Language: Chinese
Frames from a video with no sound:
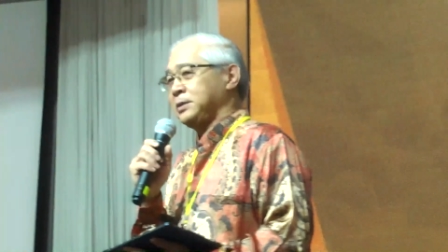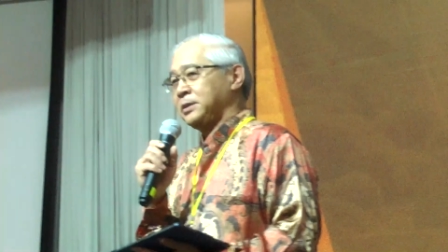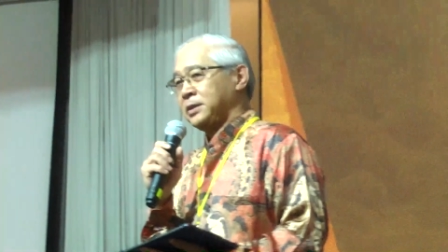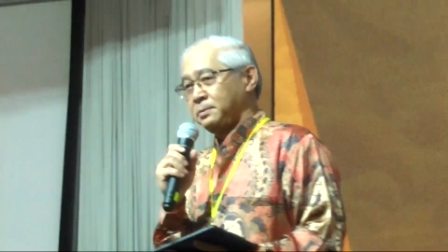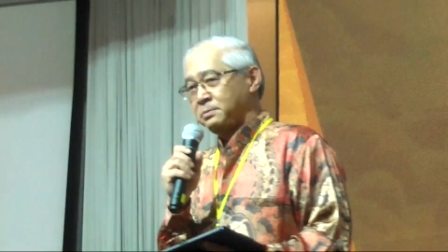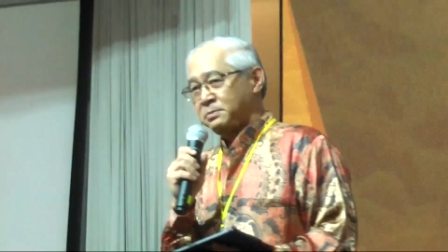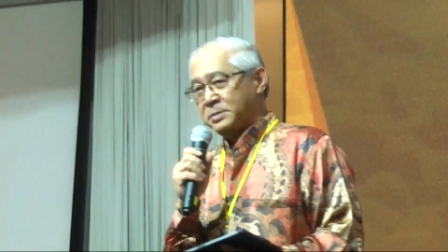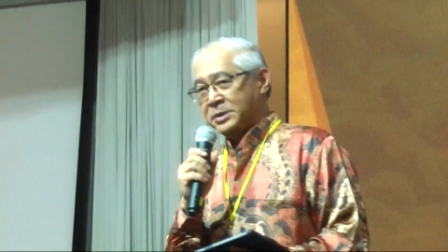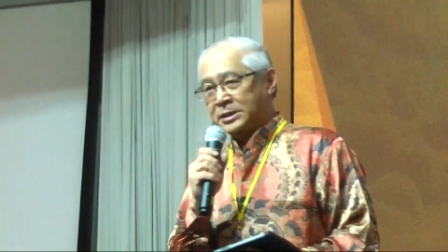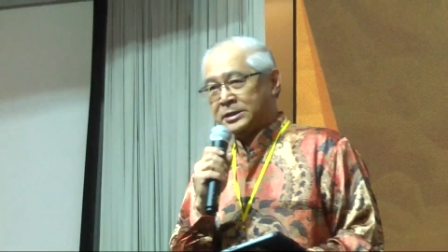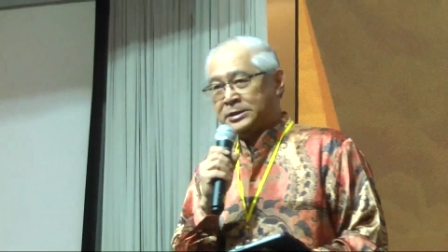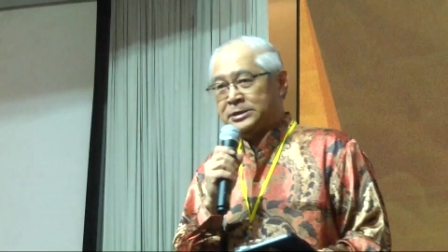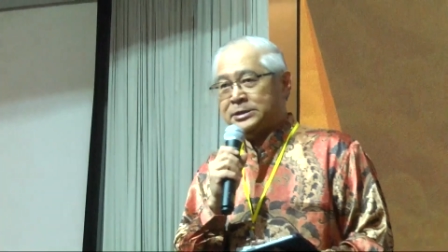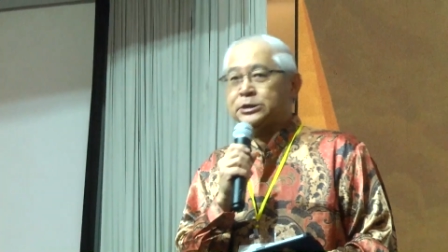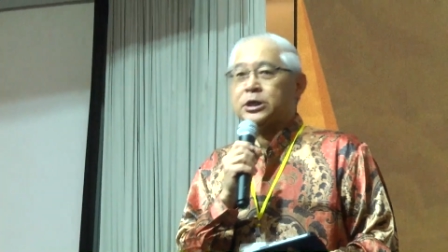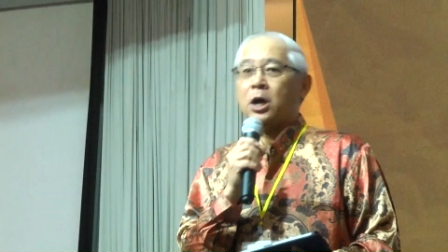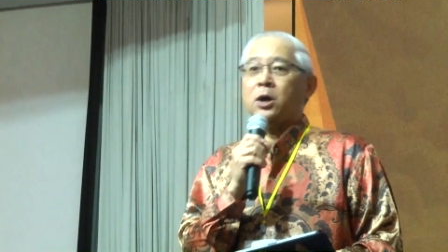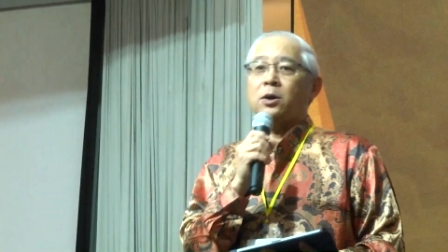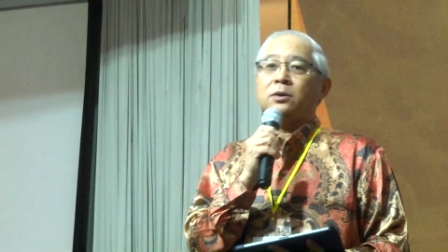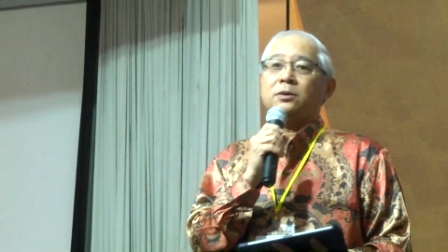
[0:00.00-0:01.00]
明
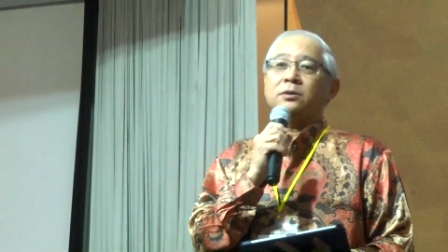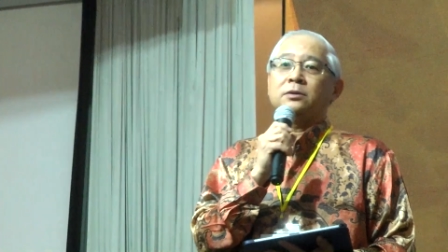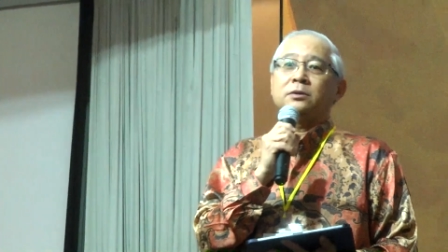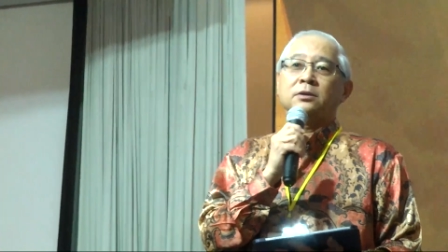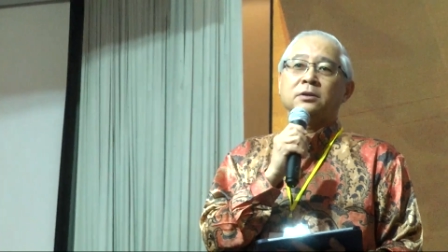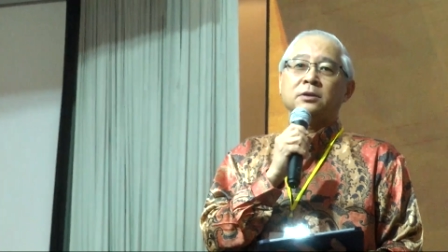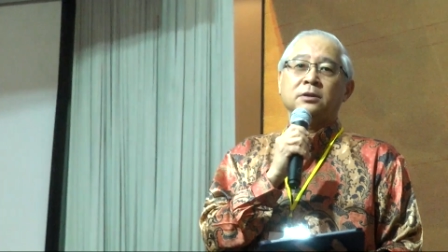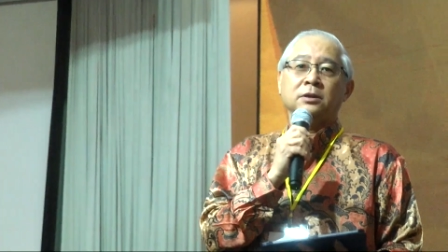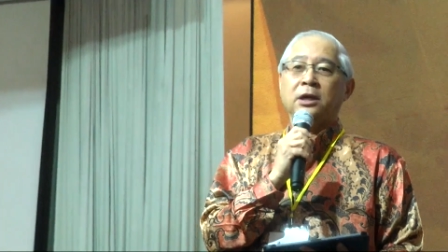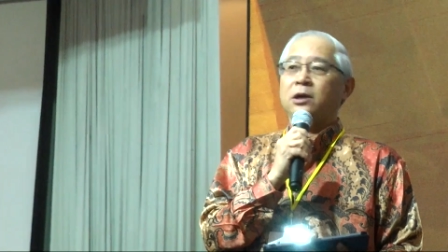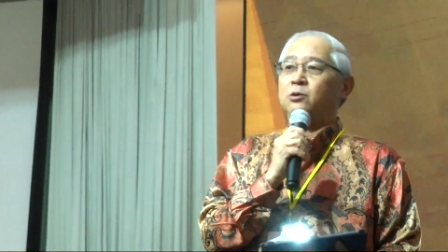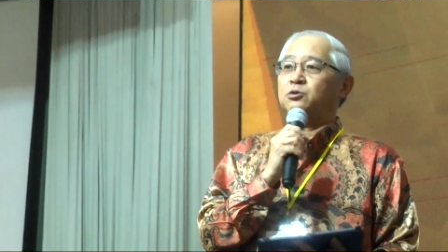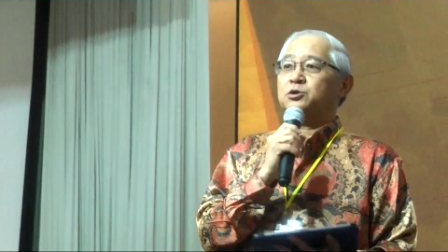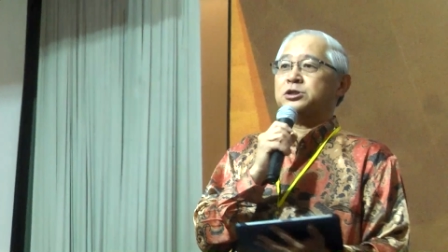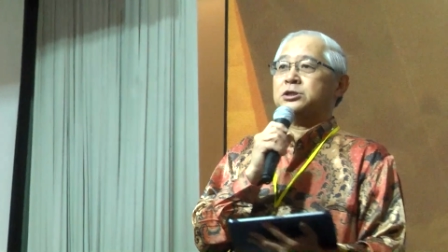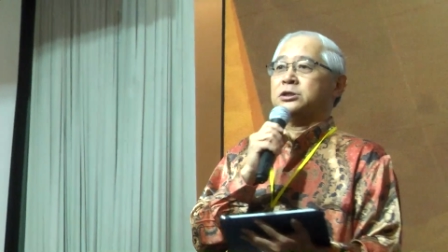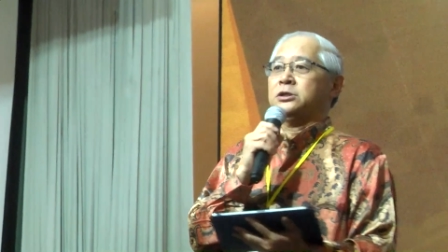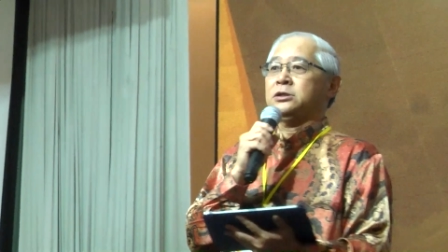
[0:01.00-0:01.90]
照老师，